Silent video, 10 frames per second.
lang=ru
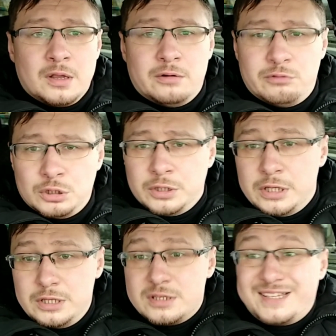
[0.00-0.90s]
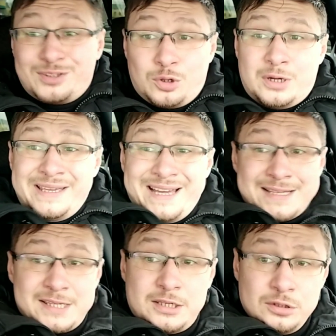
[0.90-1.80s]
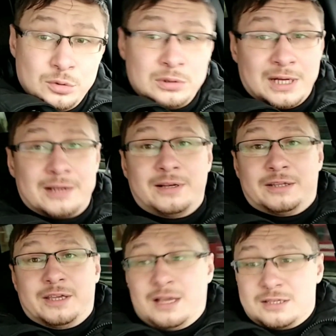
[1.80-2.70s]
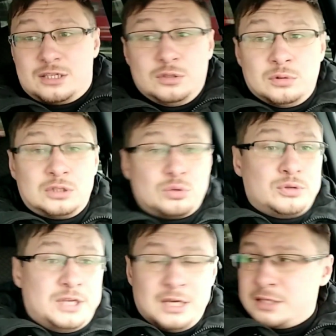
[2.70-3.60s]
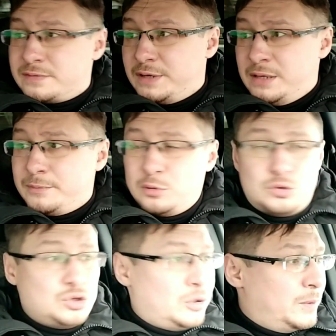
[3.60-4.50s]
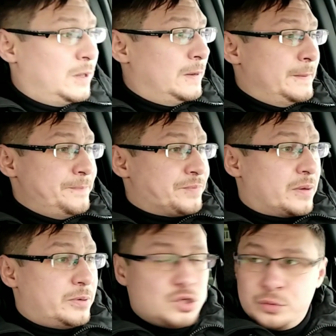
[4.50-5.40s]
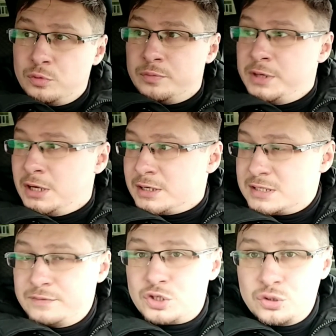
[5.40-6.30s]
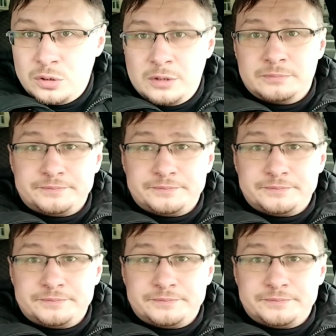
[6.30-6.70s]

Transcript: Вот. Зато я затянул как надо. Я затянул от руки своим ключом. Причем он у меня раздвижной.